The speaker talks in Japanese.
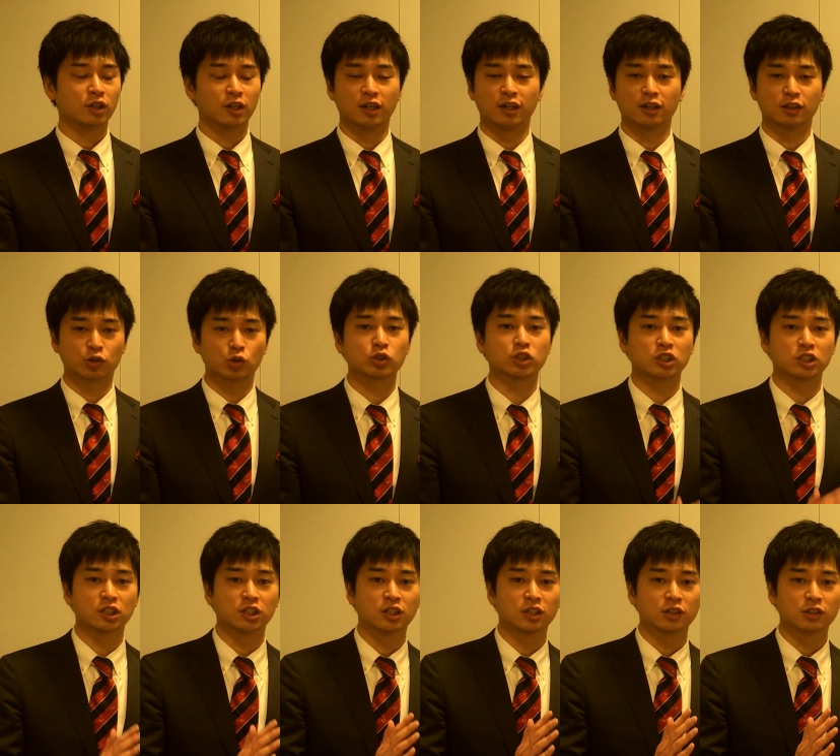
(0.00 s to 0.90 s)
えー、少
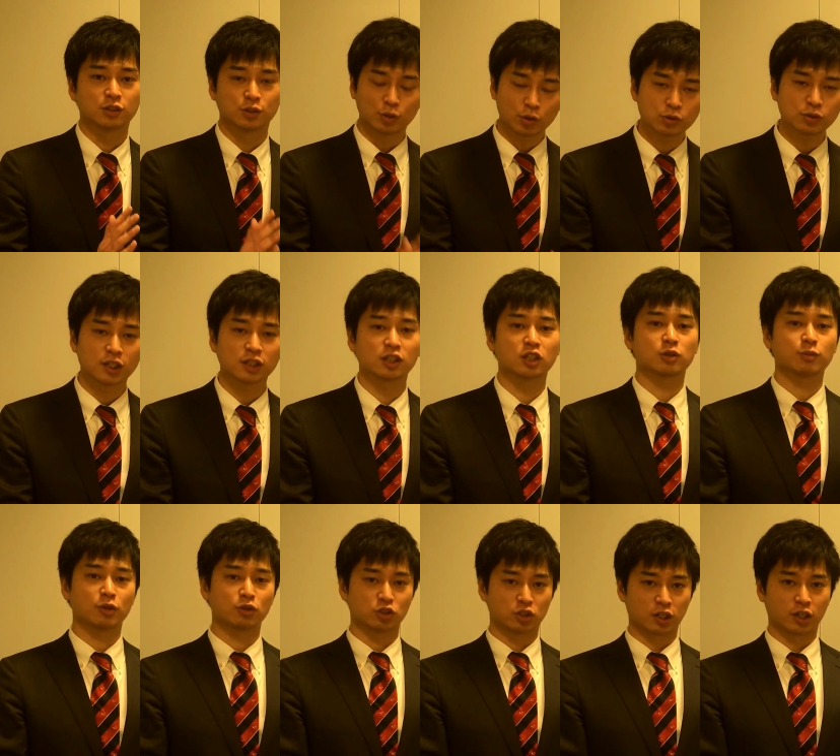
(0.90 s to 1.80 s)
しくどくなってし
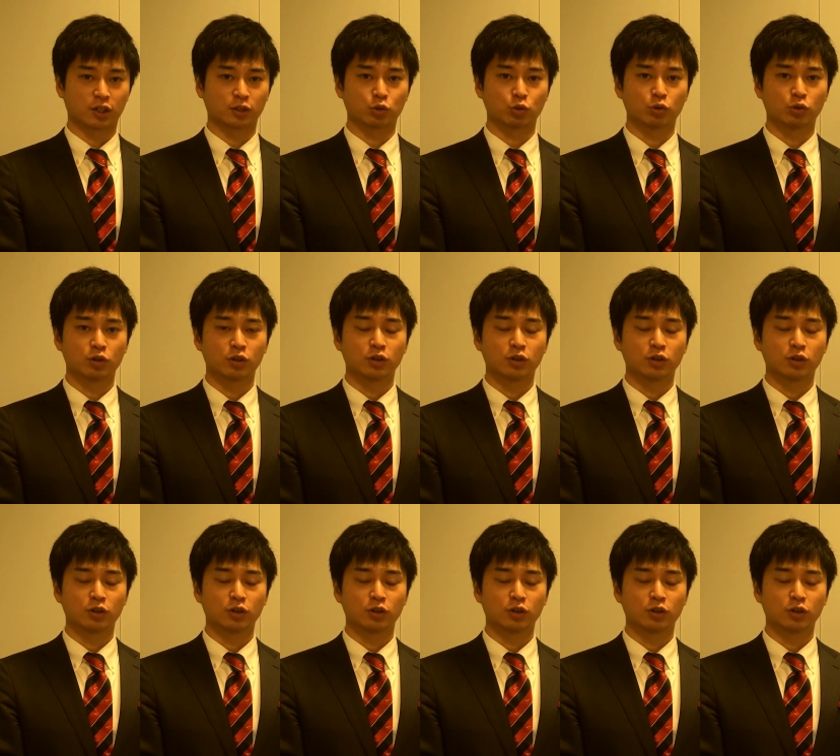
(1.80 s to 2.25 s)
まうんじゃないかと